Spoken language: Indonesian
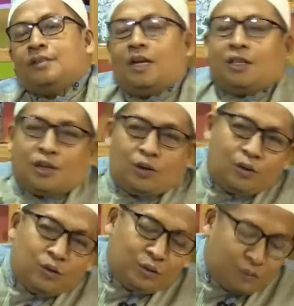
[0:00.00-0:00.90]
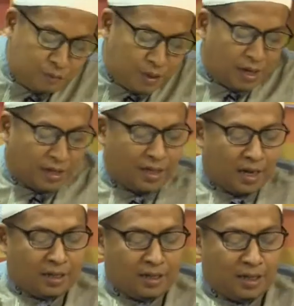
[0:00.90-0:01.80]
atau beda
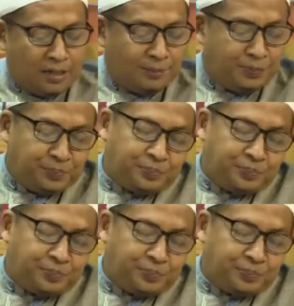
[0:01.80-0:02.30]
keyakinan